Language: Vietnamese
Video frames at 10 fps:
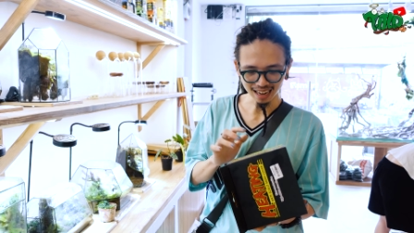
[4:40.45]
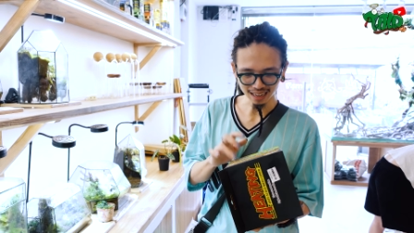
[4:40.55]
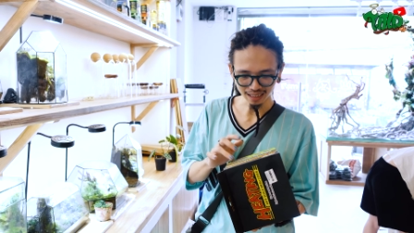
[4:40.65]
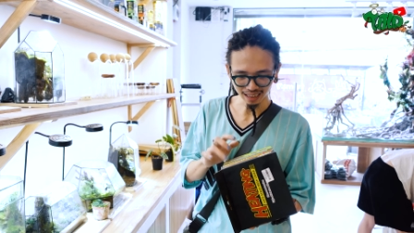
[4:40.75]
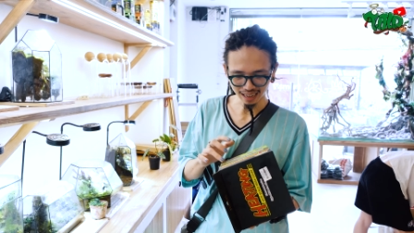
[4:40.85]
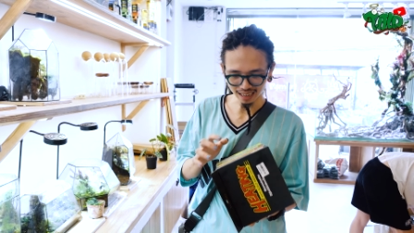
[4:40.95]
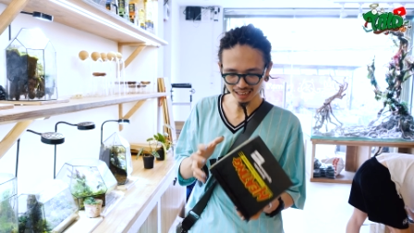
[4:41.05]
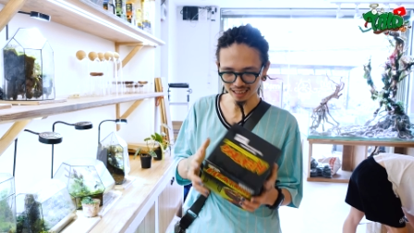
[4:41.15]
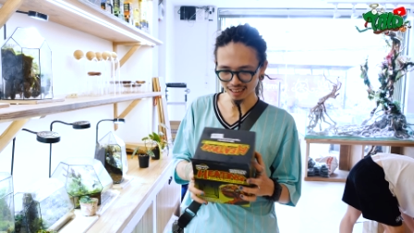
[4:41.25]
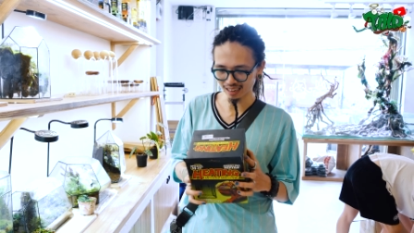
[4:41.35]
là cái này
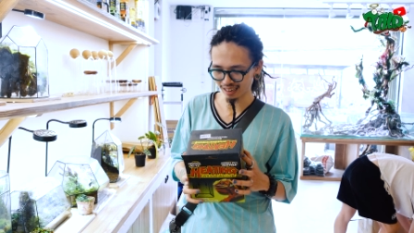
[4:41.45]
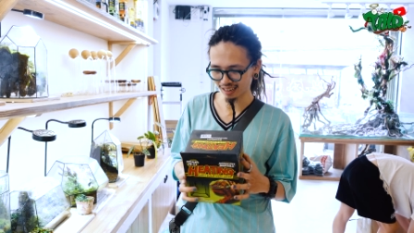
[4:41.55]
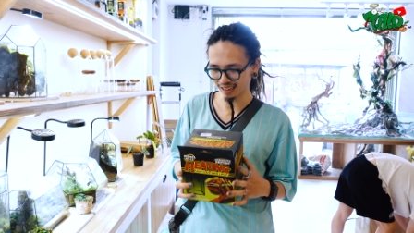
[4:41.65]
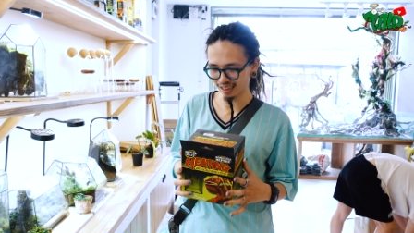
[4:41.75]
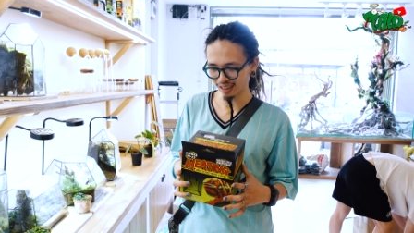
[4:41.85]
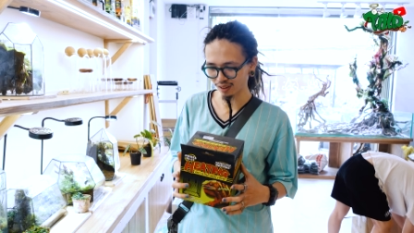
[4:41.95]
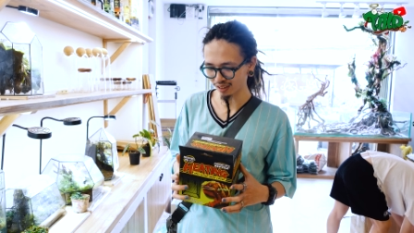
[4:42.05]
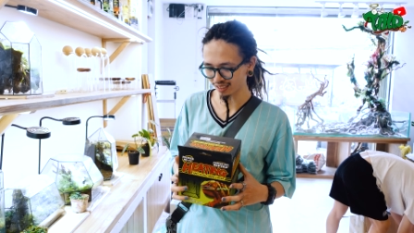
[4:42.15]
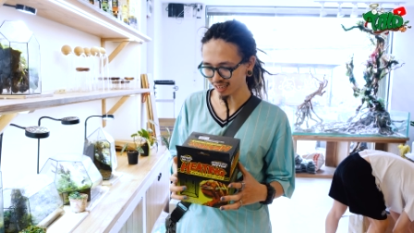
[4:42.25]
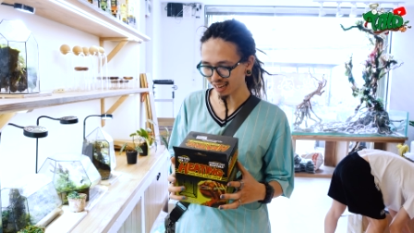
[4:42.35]
nó
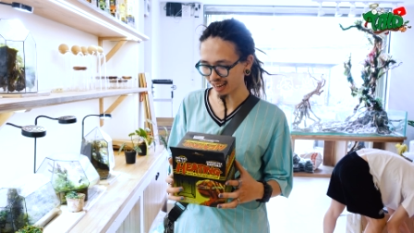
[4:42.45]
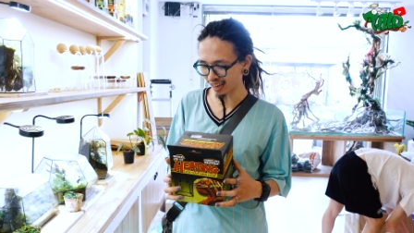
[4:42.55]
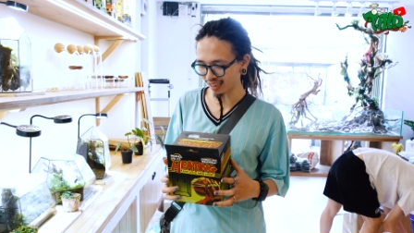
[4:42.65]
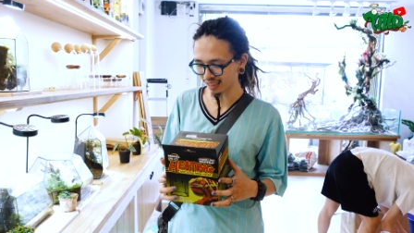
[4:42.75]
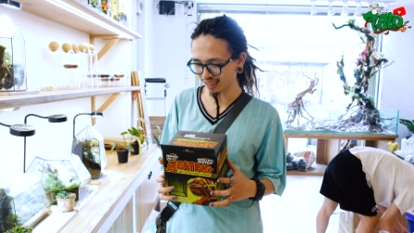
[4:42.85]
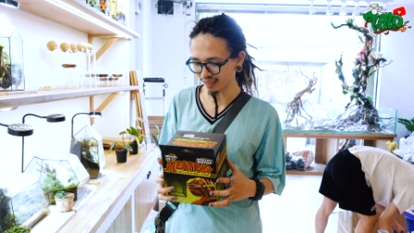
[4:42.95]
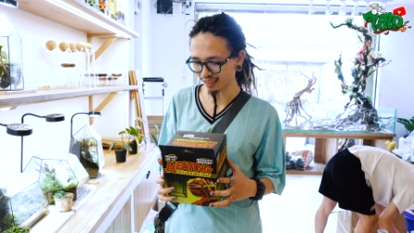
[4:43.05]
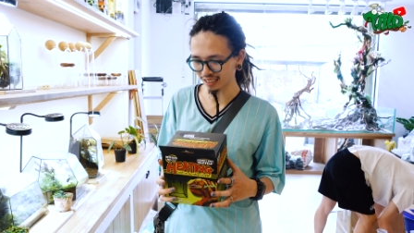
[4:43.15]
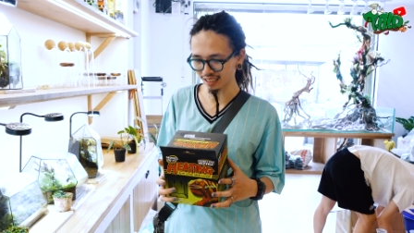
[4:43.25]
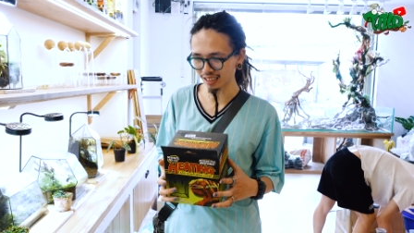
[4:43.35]
rất là hay.
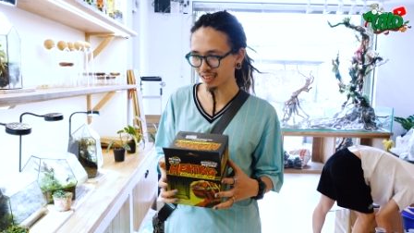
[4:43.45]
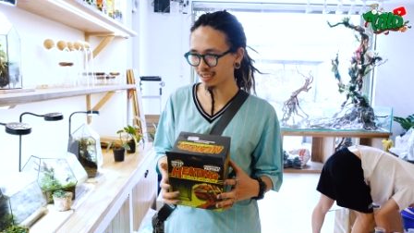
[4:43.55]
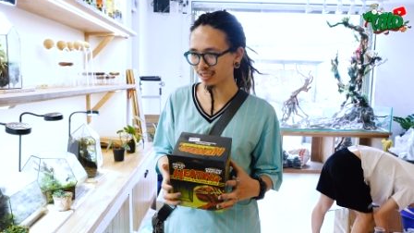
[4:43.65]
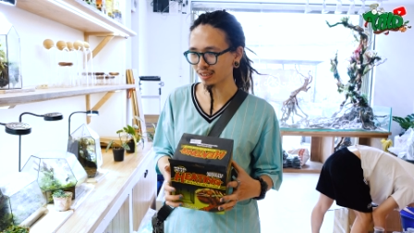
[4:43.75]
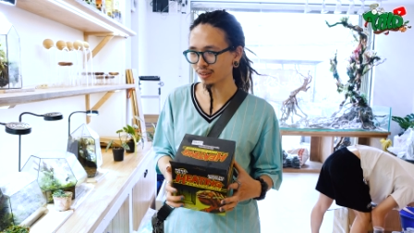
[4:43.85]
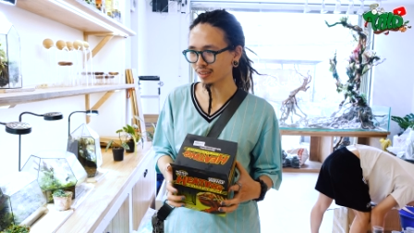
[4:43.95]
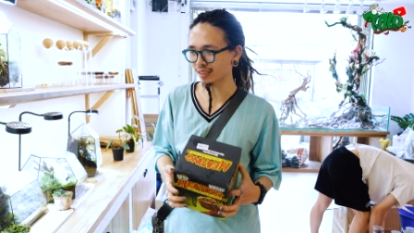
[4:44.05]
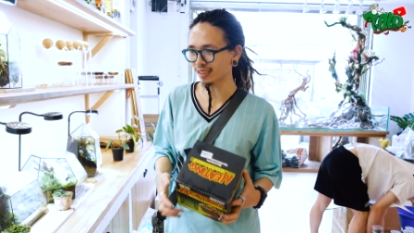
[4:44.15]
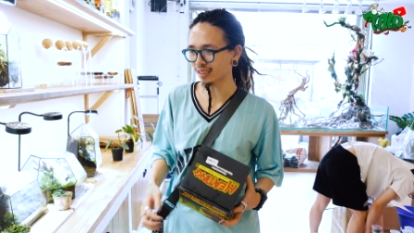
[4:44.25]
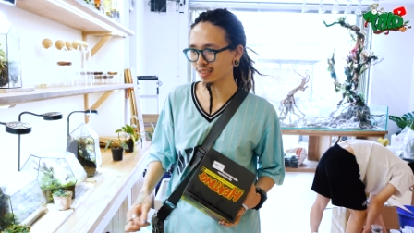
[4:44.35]
Ngày xưa
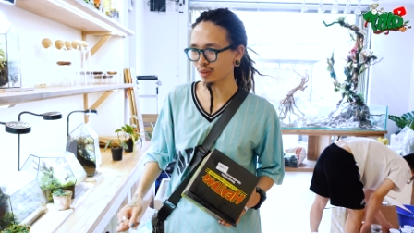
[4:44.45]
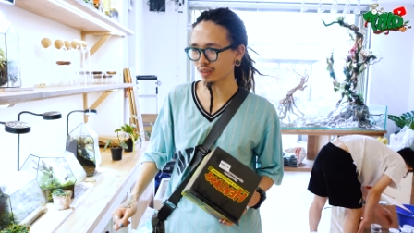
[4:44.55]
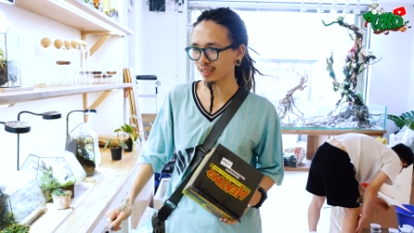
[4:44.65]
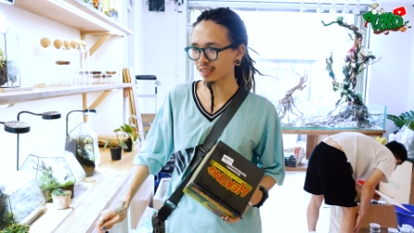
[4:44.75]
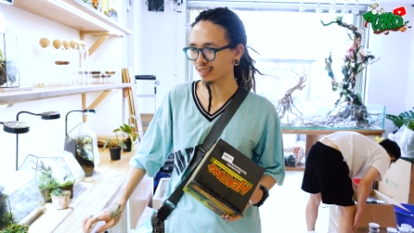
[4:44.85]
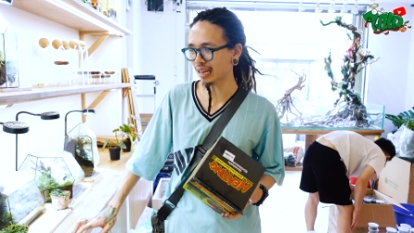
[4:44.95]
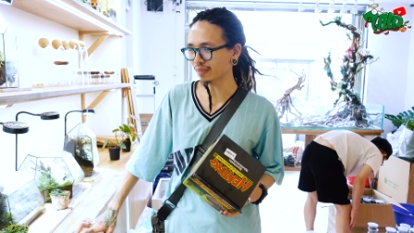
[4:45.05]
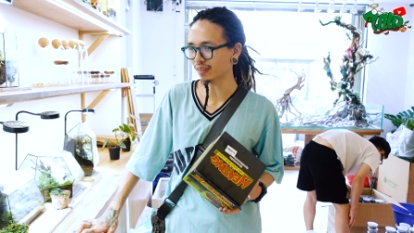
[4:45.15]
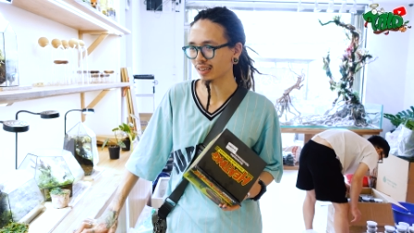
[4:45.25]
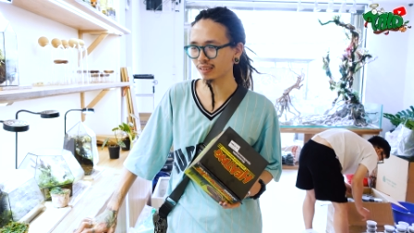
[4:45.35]
tôi săn
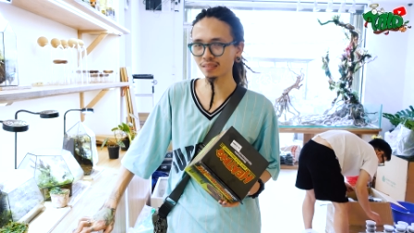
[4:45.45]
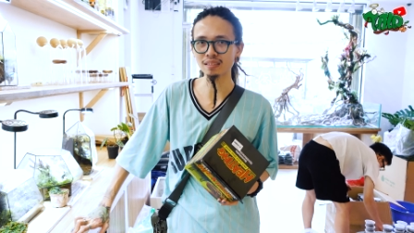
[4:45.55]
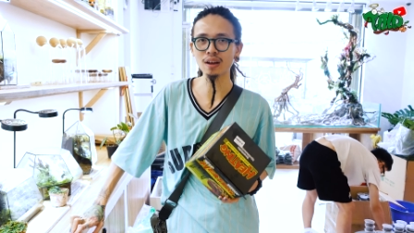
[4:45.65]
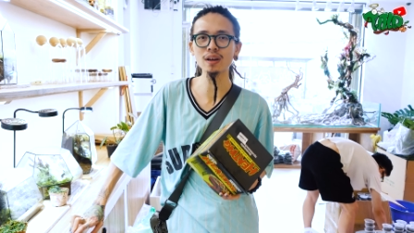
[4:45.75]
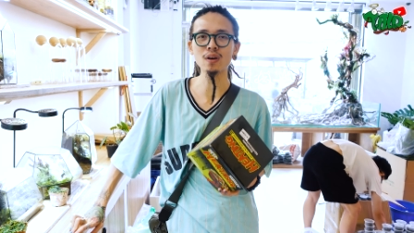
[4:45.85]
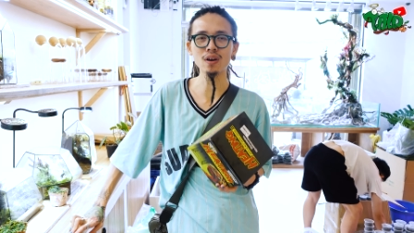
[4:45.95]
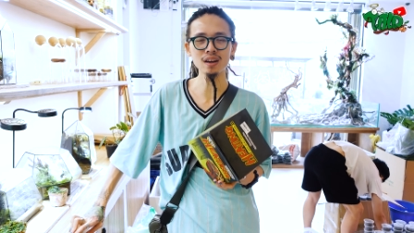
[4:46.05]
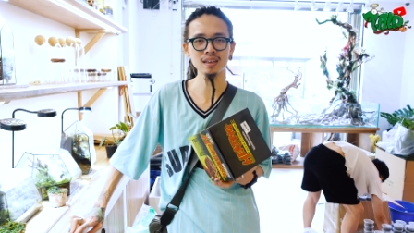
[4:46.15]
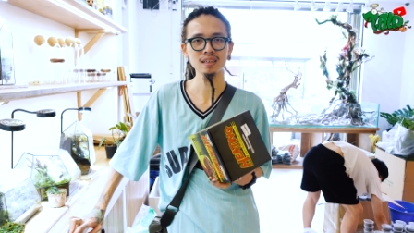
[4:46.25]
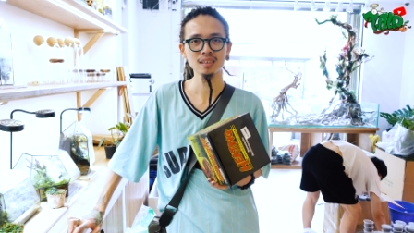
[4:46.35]
và nói có.
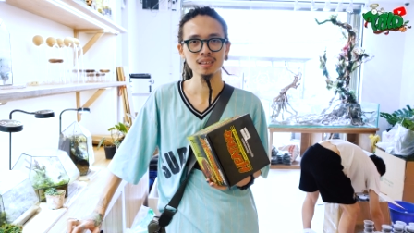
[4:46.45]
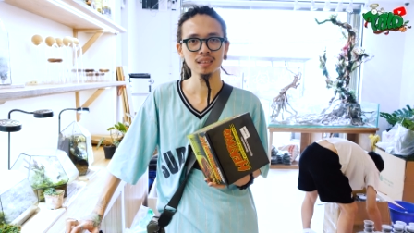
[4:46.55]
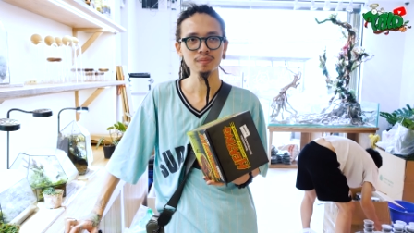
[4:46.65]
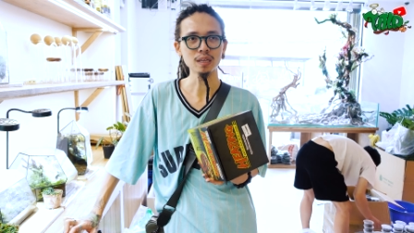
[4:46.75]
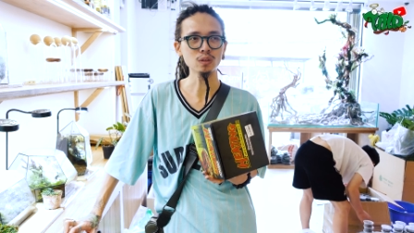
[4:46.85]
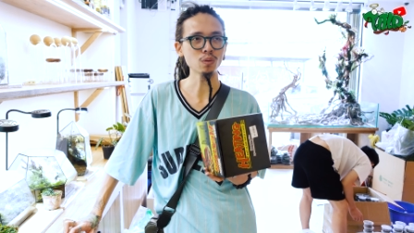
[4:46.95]
Nếu Trung